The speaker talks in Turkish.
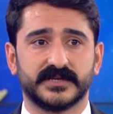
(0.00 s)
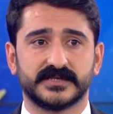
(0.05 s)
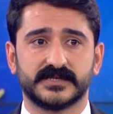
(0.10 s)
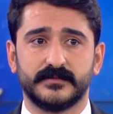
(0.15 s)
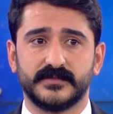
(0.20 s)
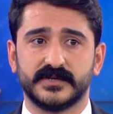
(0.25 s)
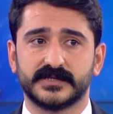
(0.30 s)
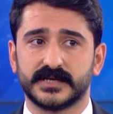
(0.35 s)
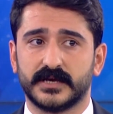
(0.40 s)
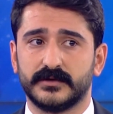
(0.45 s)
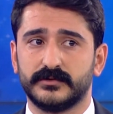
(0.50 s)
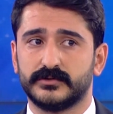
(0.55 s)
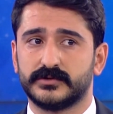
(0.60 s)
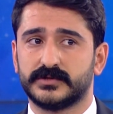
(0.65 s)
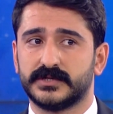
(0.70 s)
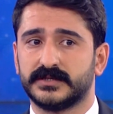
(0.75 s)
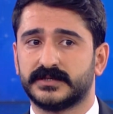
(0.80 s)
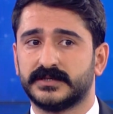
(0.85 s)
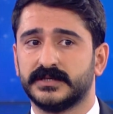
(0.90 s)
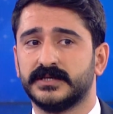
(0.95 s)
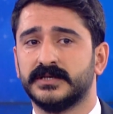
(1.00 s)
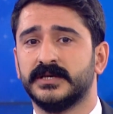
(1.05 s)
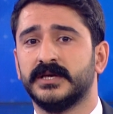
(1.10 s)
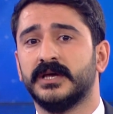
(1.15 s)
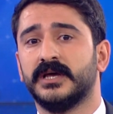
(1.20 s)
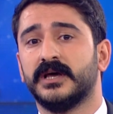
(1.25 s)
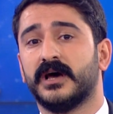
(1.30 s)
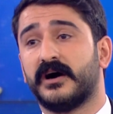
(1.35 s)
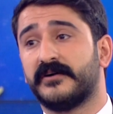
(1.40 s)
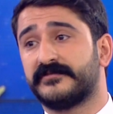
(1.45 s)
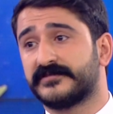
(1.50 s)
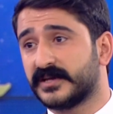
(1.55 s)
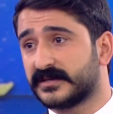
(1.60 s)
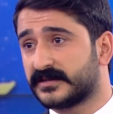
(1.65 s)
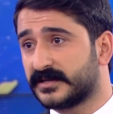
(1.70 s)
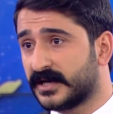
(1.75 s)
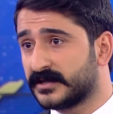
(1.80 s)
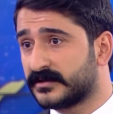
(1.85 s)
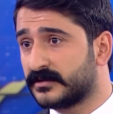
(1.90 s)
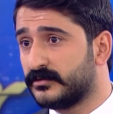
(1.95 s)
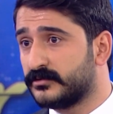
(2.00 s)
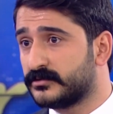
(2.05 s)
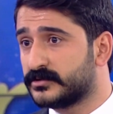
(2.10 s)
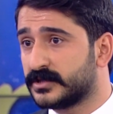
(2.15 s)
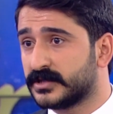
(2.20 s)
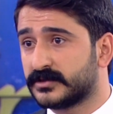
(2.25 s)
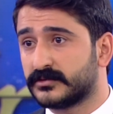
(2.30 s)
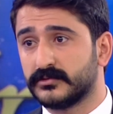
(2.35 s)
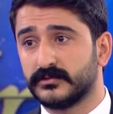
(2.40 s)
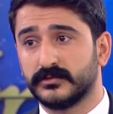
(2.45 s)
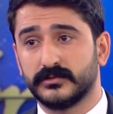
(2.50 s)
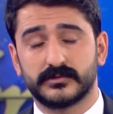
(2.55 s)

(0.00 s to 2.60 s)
fazla mesai ücreti, hafta tatil ücreti,